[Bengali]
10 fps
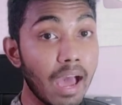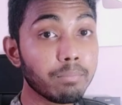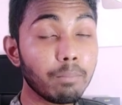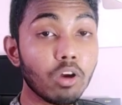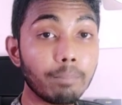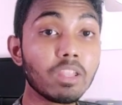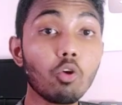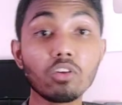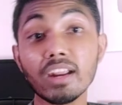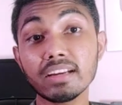নাম এবং আপনার
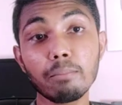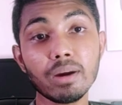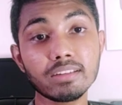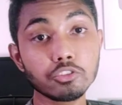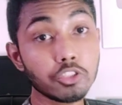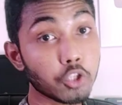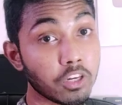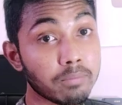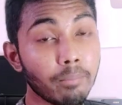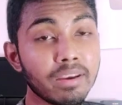কন্ট্যাক্ট নাম্বারটা যদি
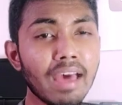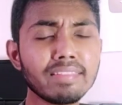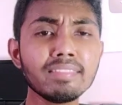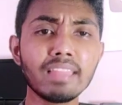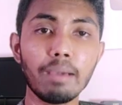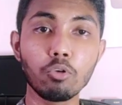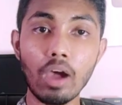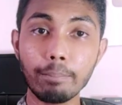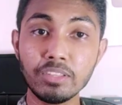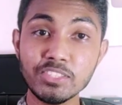সঠিকভাবে না দেন এবং
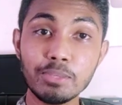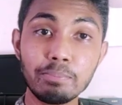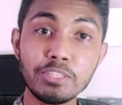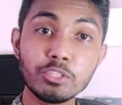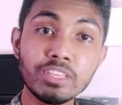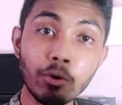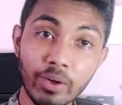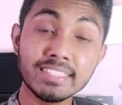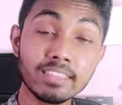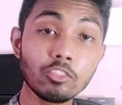আপনি যদি বিজয়ী
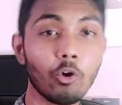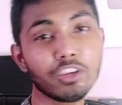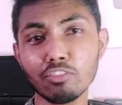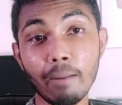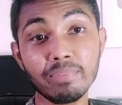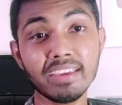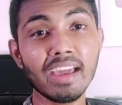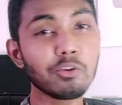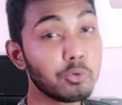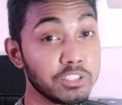হয়ে যান তখন কিন্তু আপনাকে
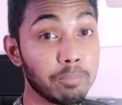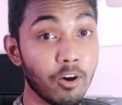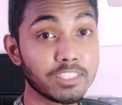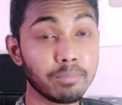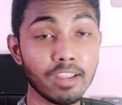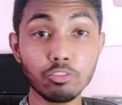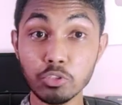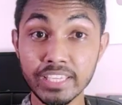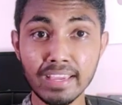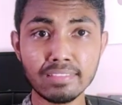আর খুঁজে পাওয়া যাবে না তো
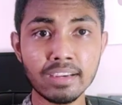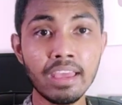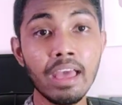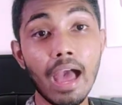সেক্ষেত্রে